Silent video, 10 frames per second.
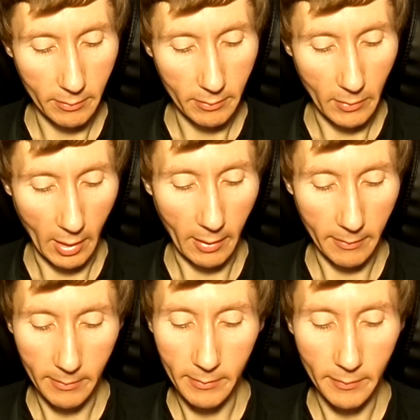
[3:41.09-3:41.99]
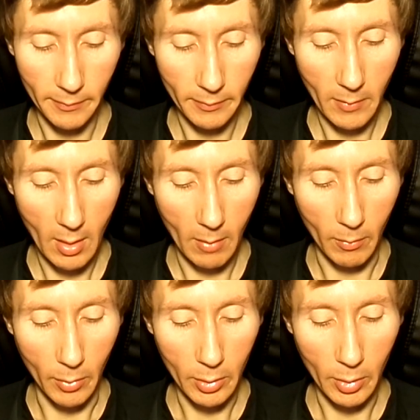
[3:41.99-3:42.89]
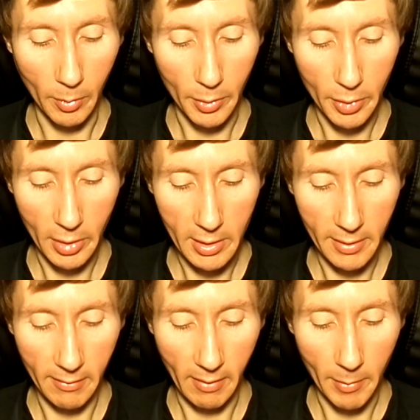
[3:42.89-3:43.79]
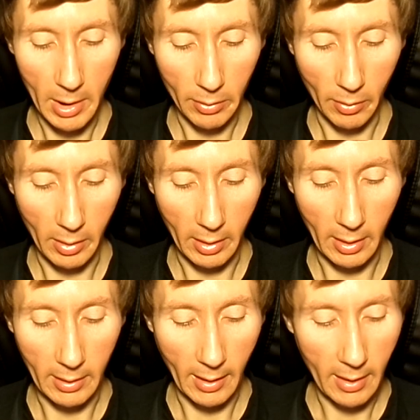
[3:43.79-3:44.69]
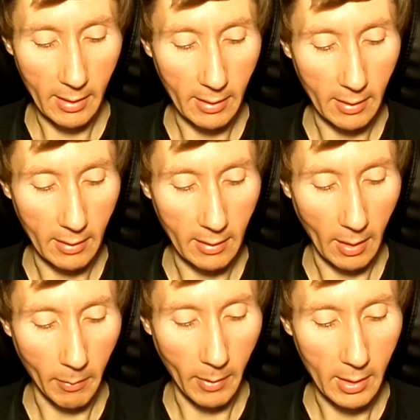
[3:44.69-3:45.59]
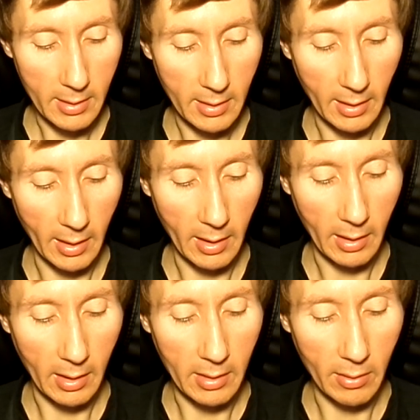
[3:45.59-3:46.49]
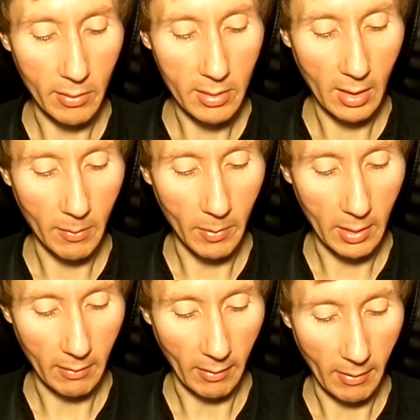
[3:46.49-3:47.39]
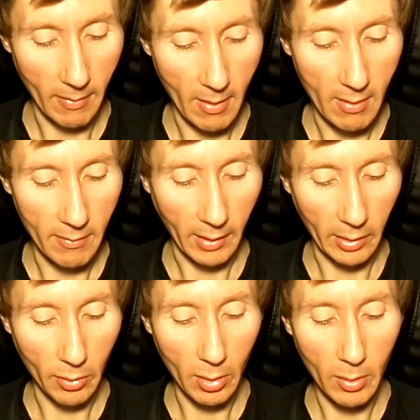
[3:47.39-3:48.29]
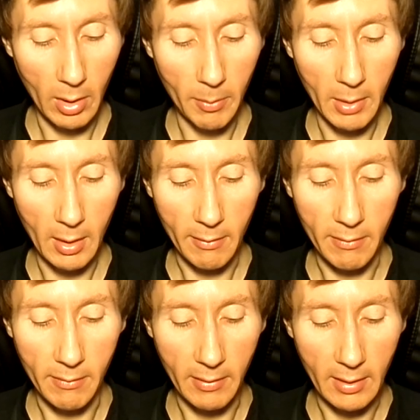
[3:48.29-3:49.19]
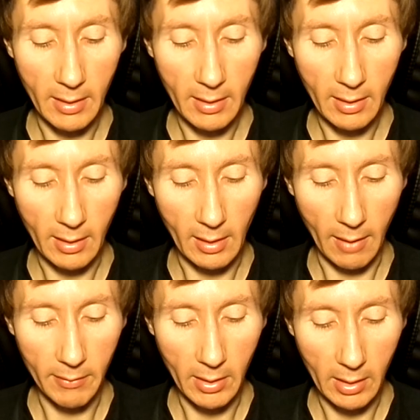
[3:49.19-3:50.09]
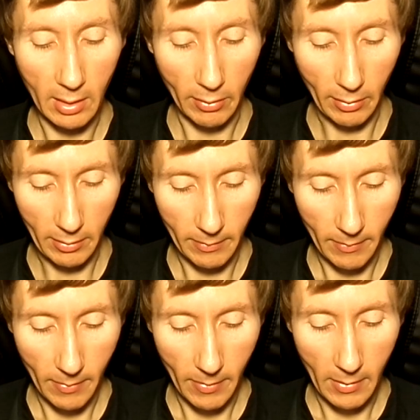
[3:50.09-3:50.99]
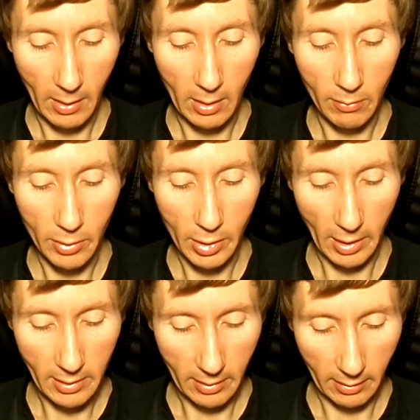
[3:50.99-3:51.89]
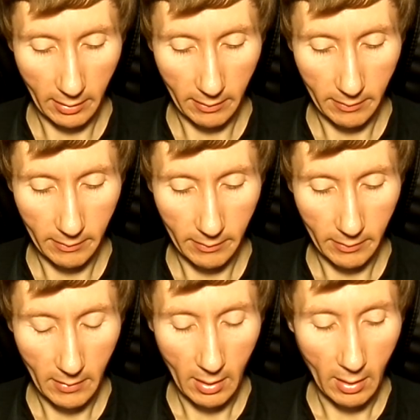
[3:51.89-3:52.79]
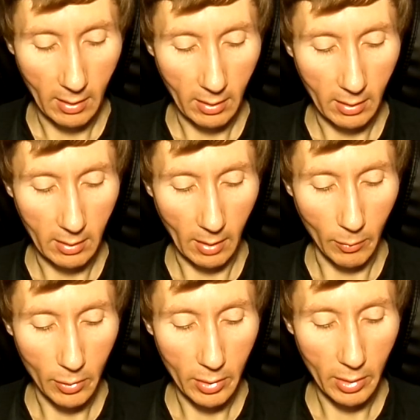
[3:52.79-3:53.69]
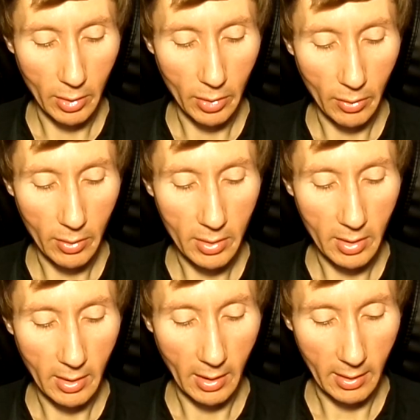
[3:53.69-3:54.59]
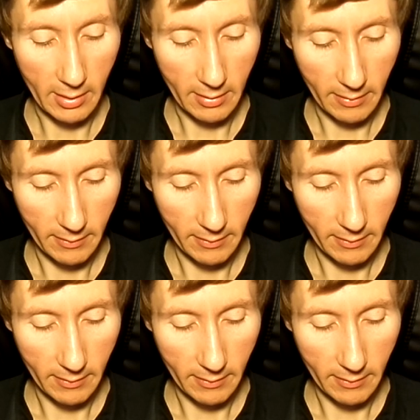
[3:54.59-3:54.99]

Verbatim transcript: Да. Будь то путешествие в Америку, Китай, на Марс или грандиозная битва, в которой именно вы главный герой и участник тому же еще и сценарист.